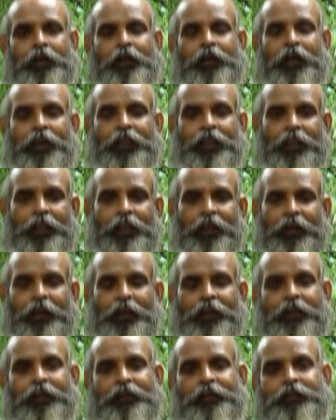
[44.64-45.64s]
அதை தான்
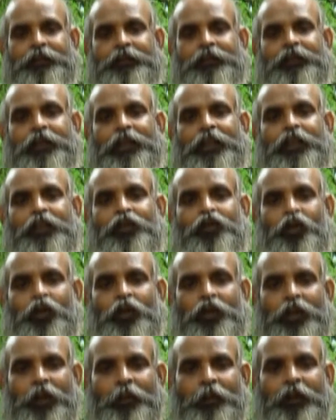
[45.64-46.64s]
அது
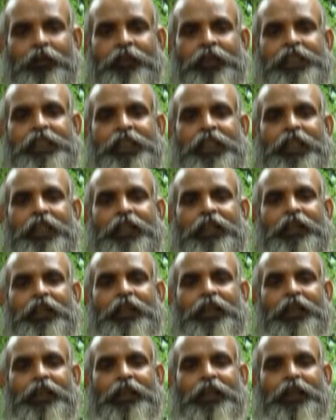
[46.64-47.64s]
சுத்தமாக
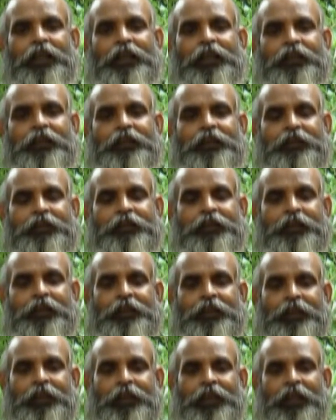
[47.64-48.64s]
வச்சுக்கிறதுனால
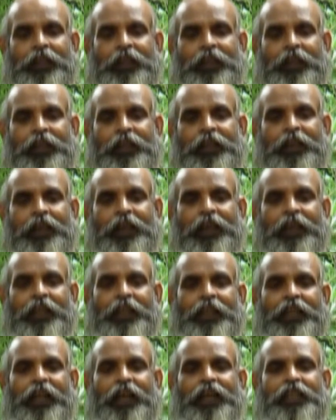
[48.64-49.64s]
அதற்கு
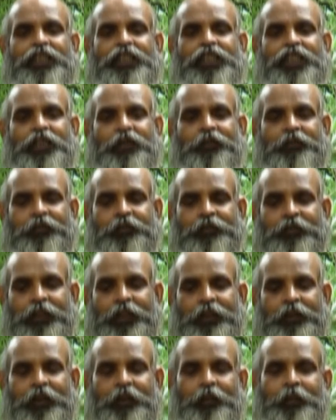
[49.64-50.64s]
ராஜ்யம்
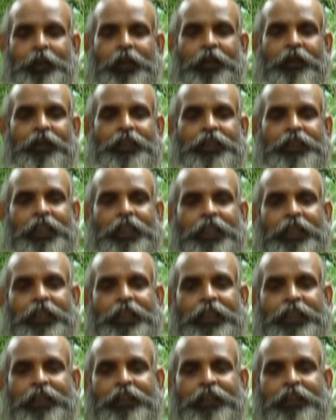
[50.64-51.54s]
அப்படின்னு பேர் வச்சாங்க